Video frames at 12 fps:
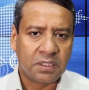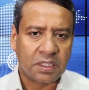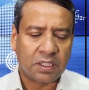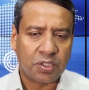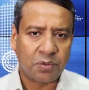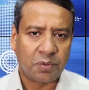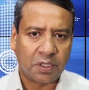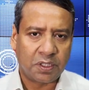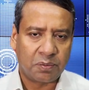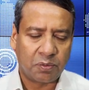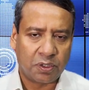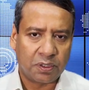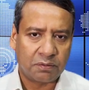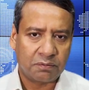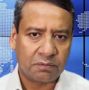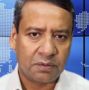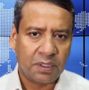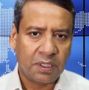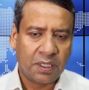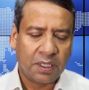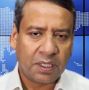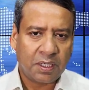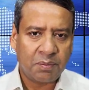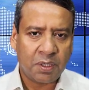জাতীয় পার্টির বলেন
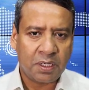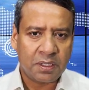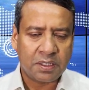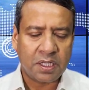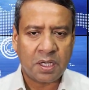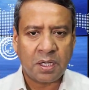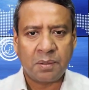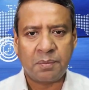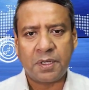কিংবা যারা